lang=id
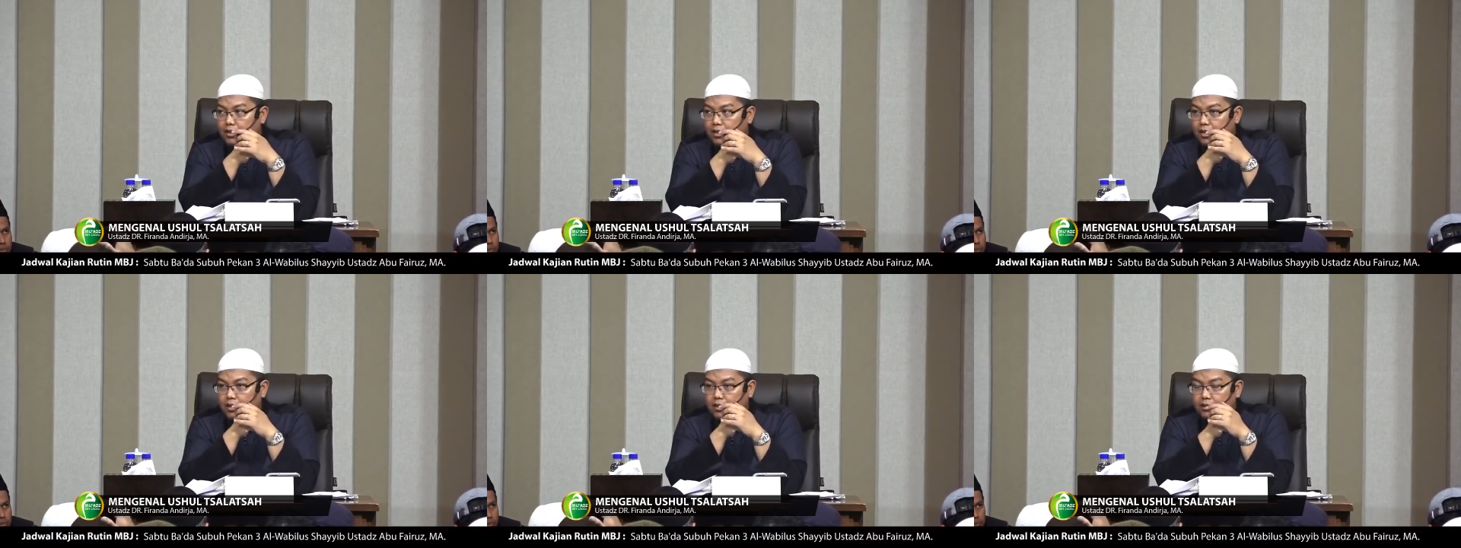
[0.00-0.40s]

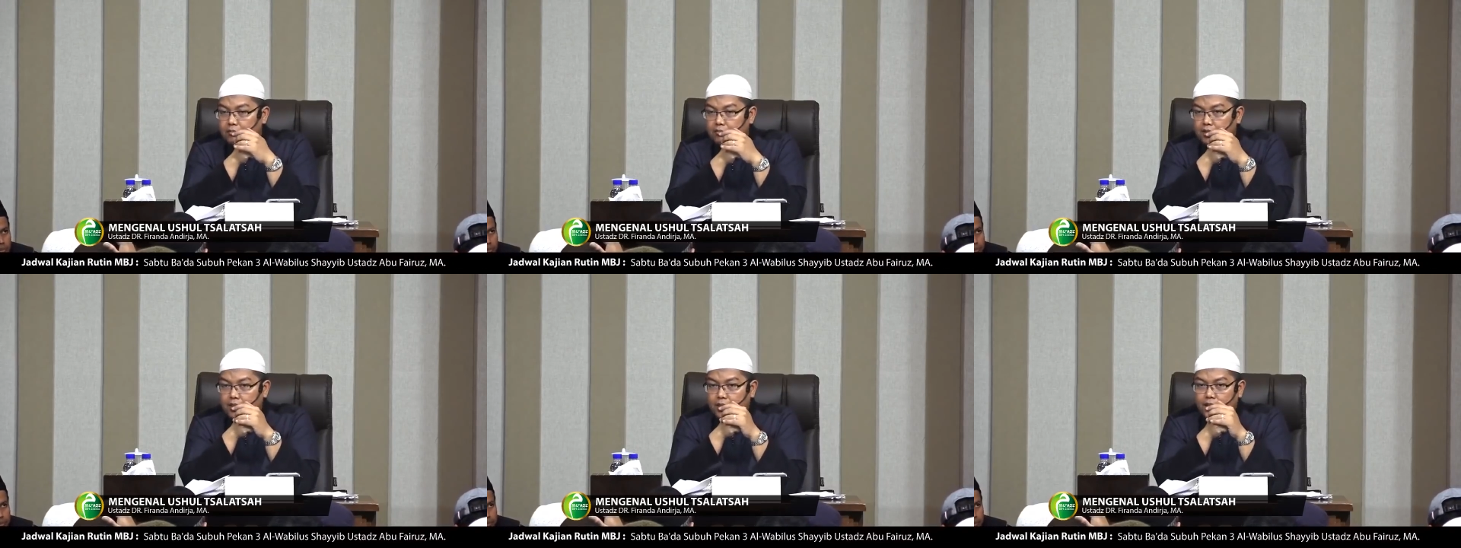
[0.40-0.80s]
Ya,
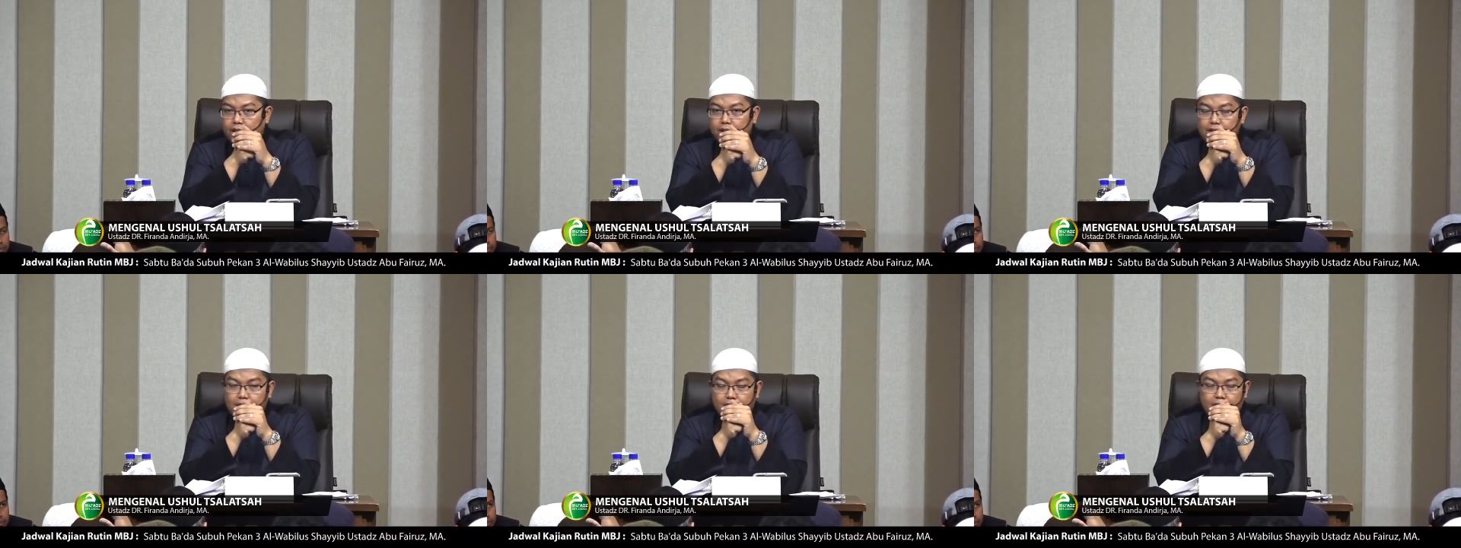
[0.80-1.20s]

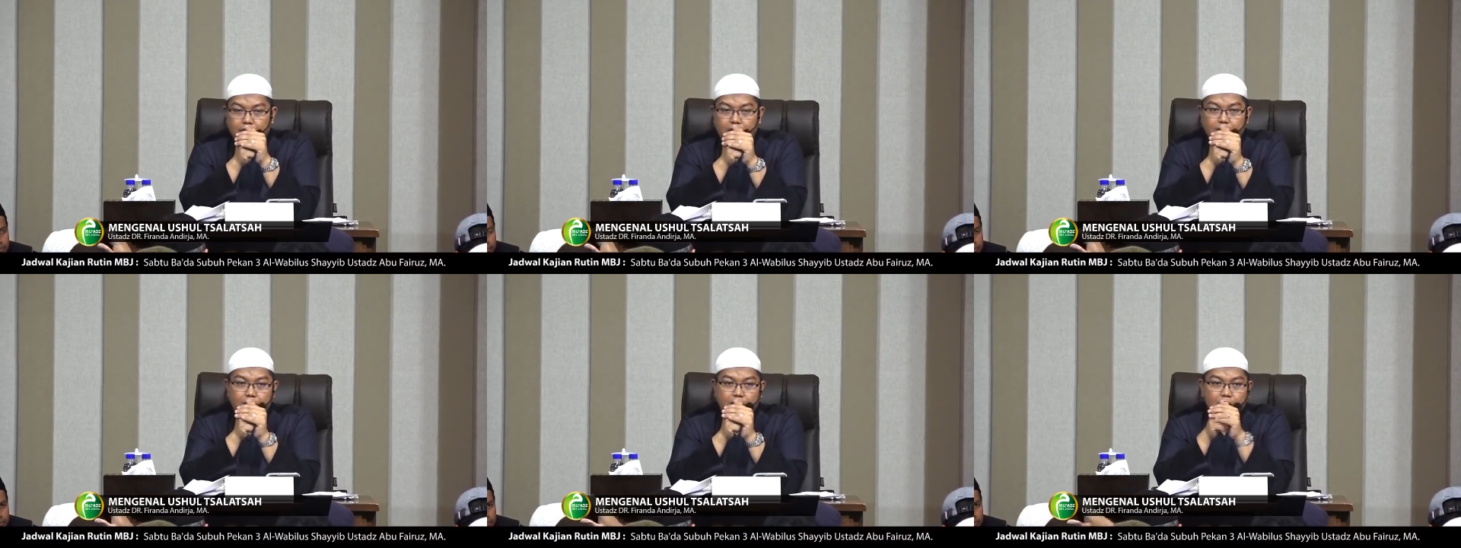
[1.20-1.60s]
nikahnya tidak
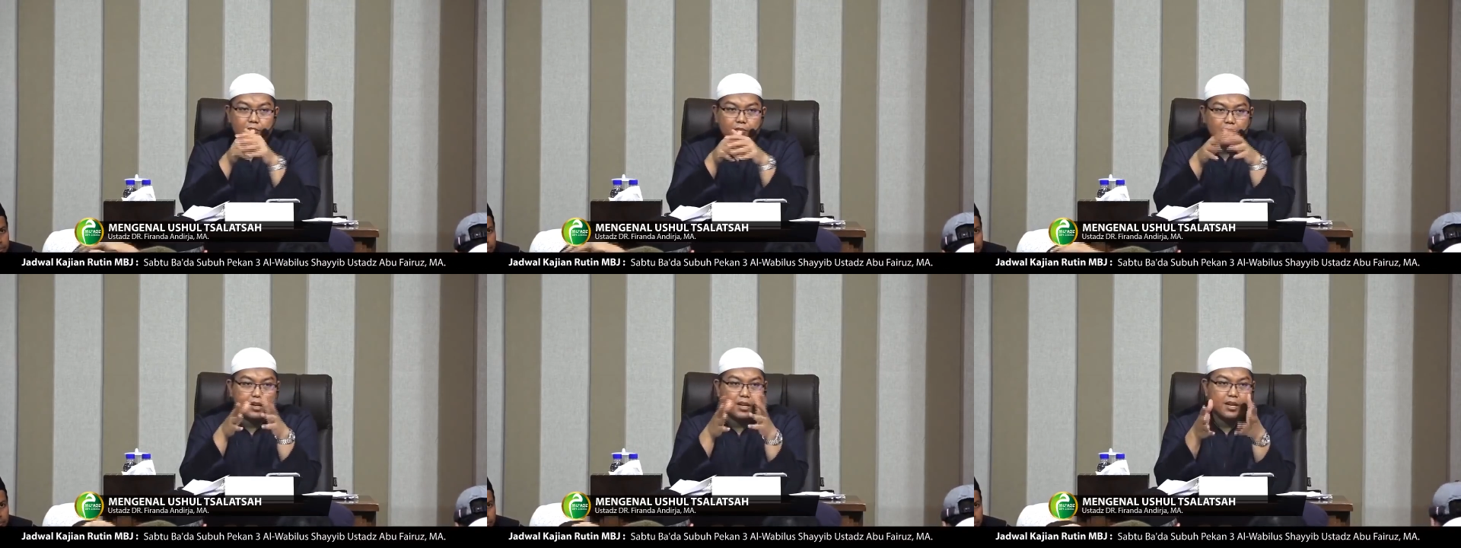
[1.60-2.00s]
sah. Tapi
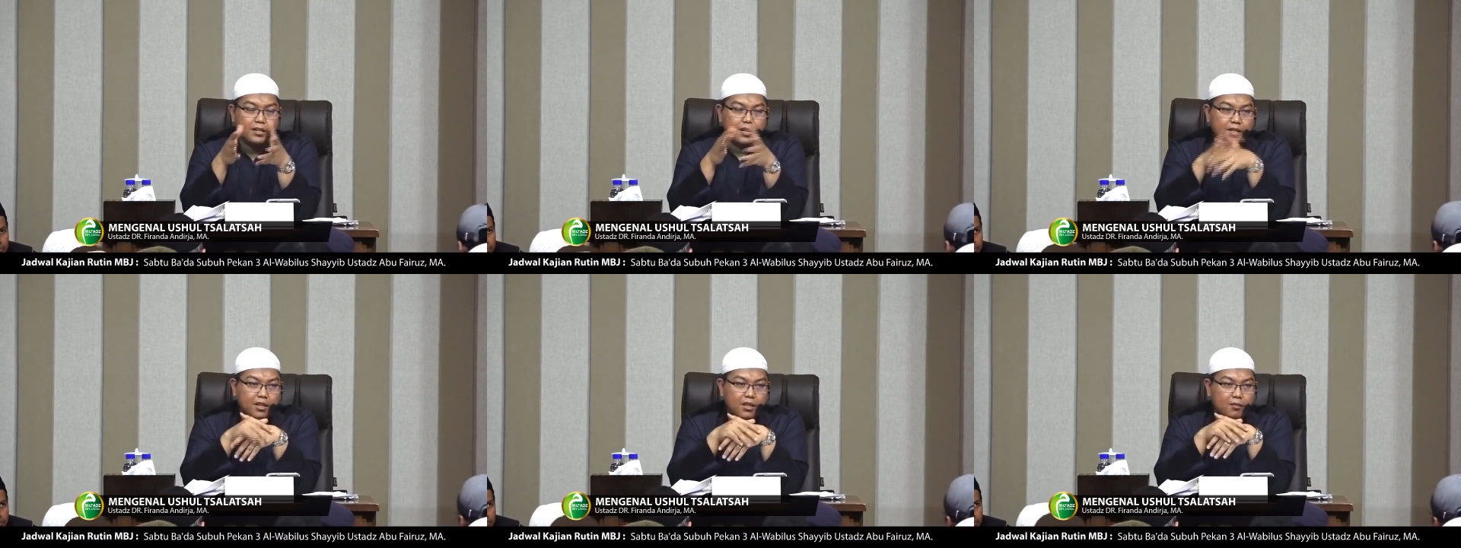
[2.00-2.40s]
madhab yang
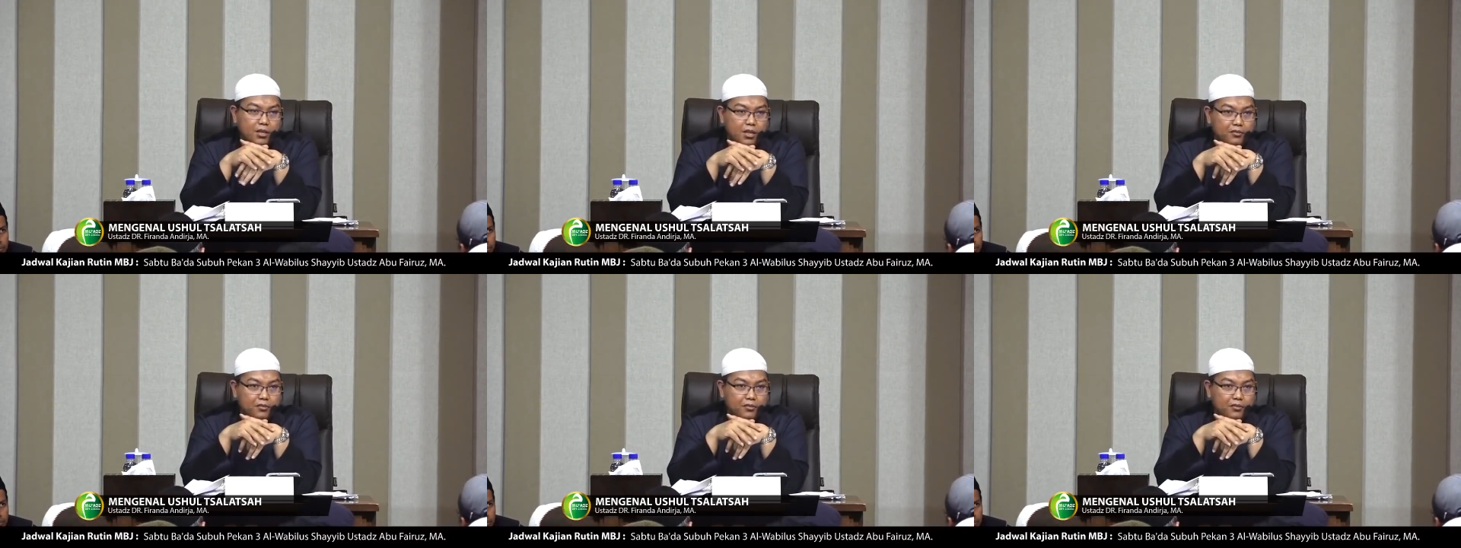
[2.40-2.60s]
lain diantaranya